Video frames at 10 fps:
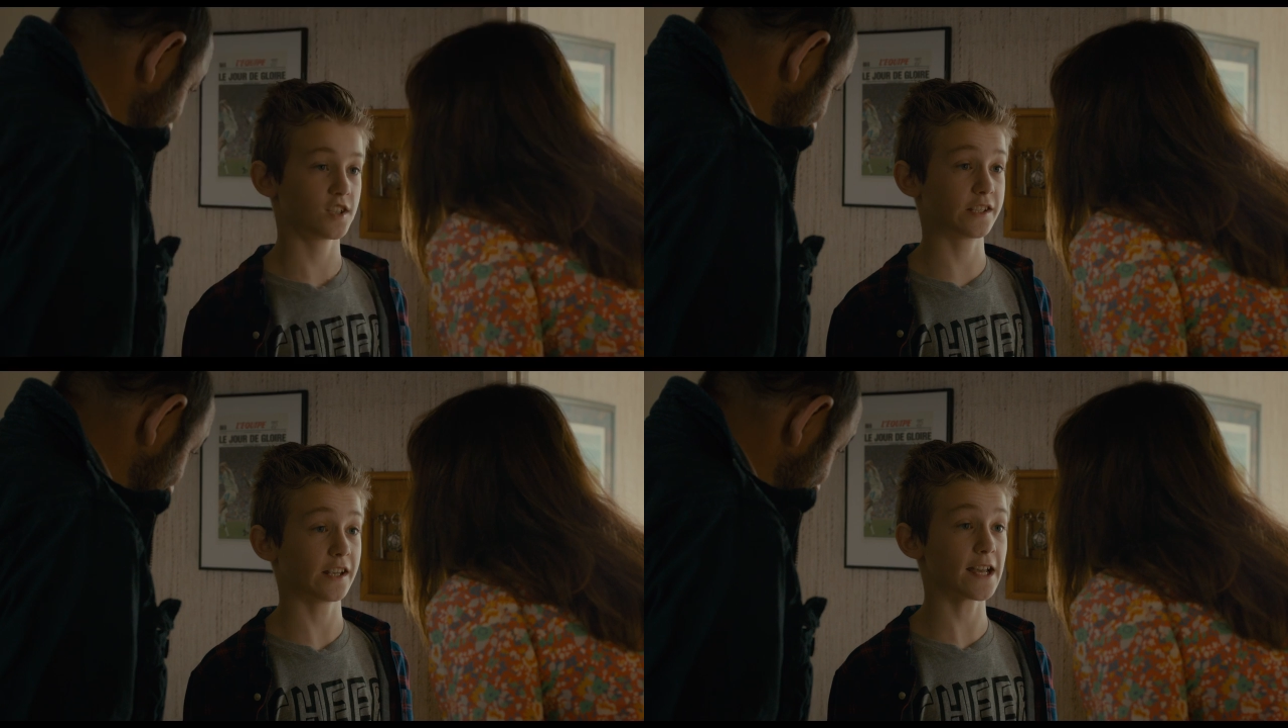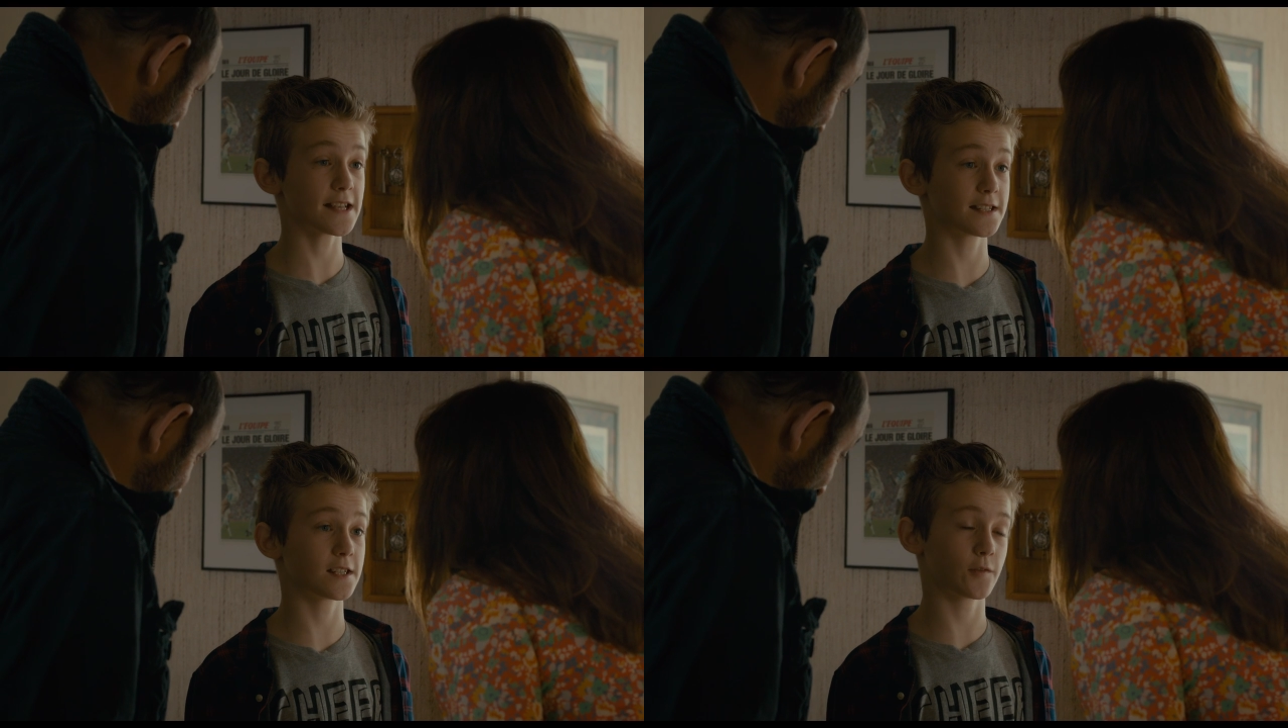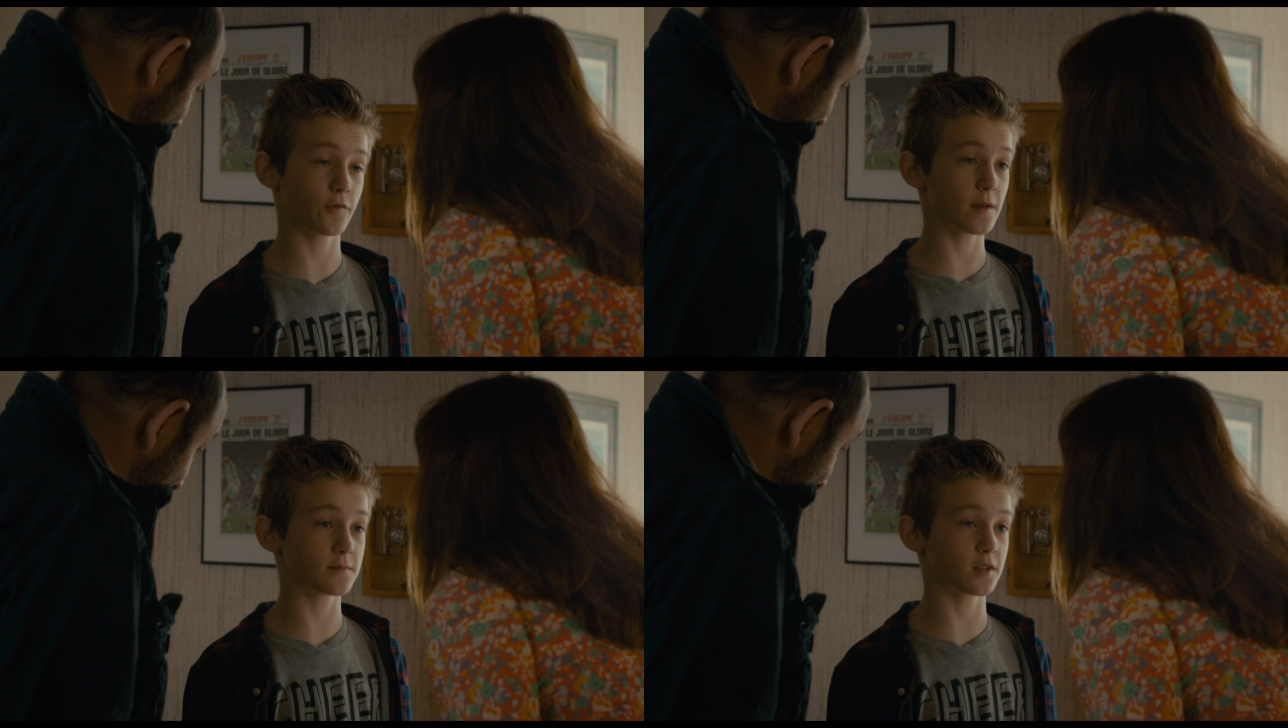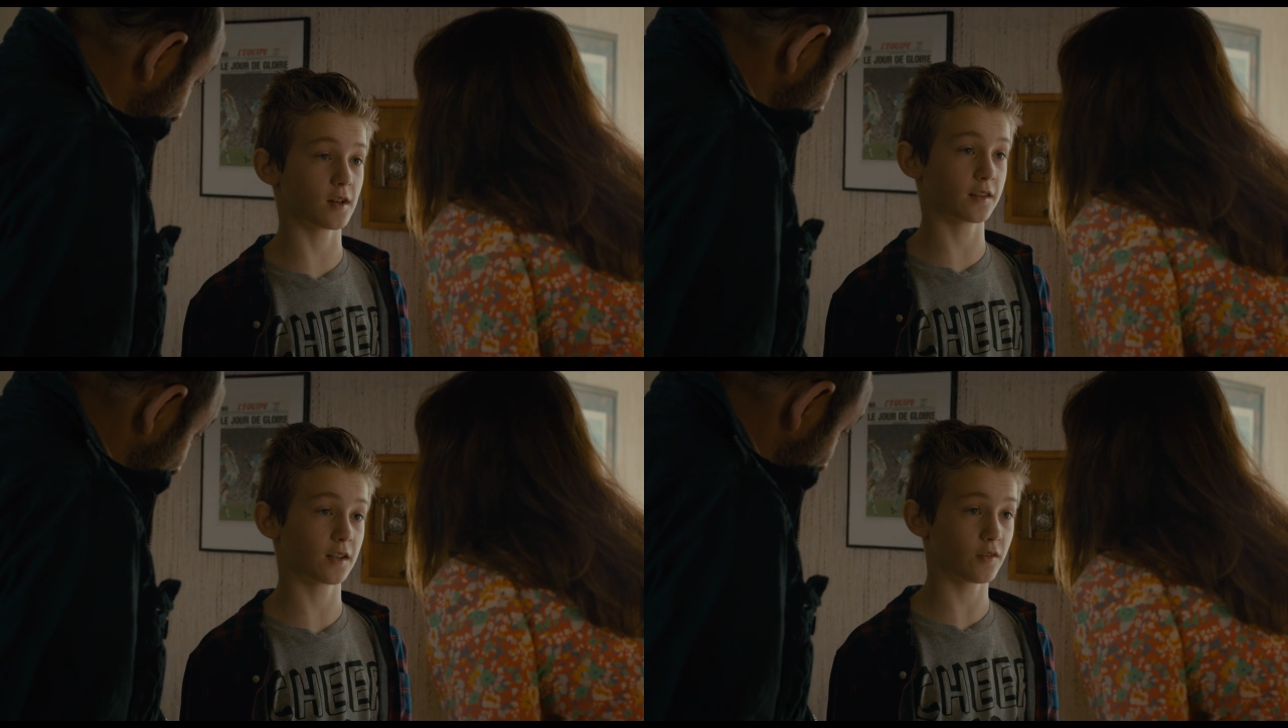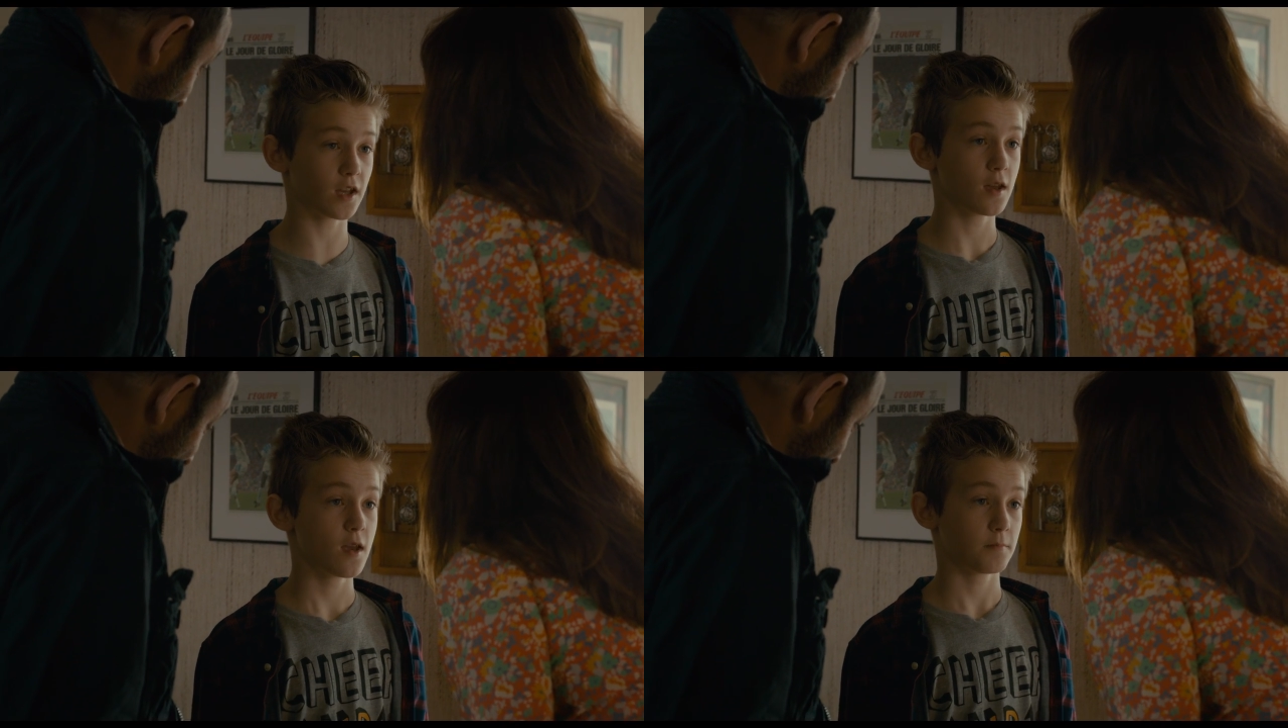J'ai checké six films ça à
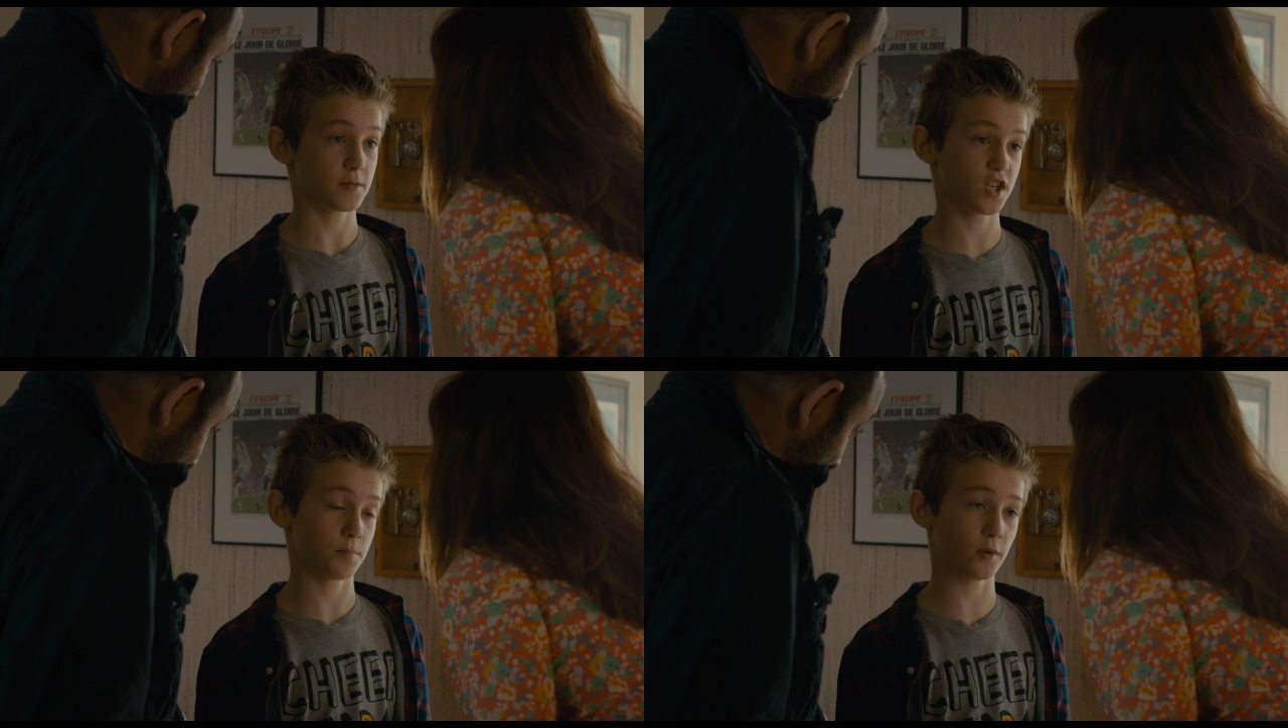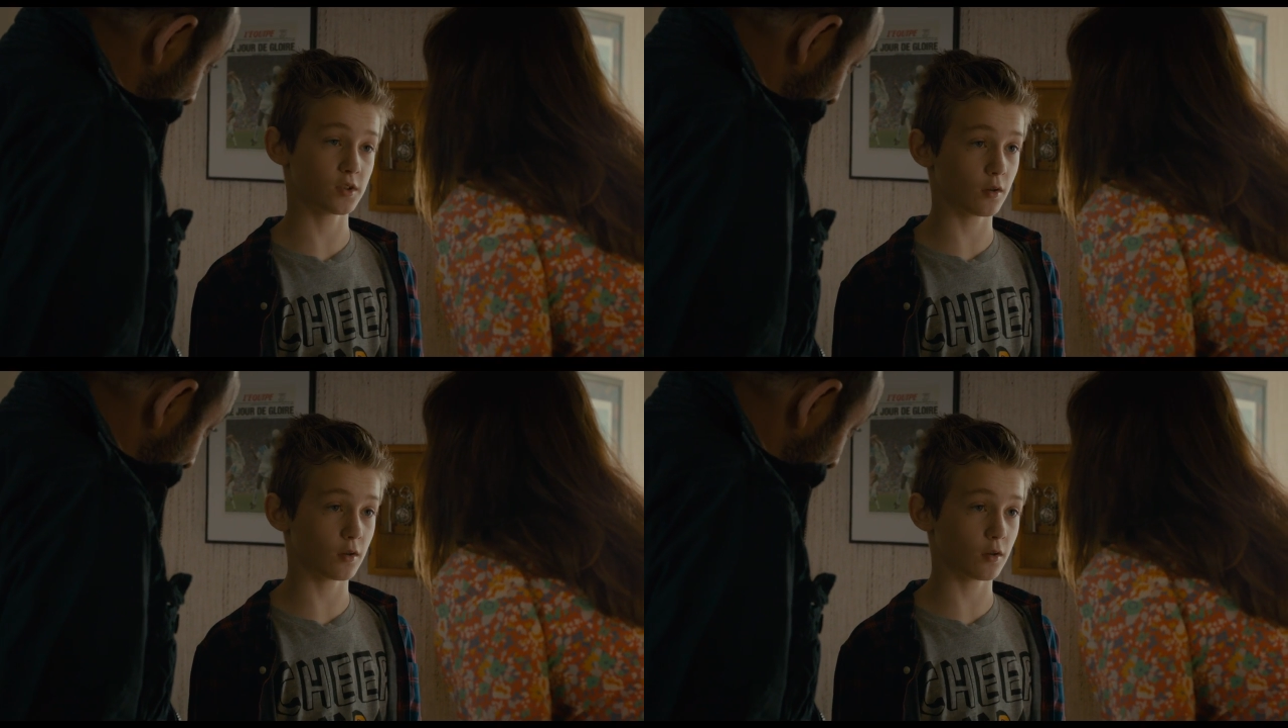TV, puis j'ai pas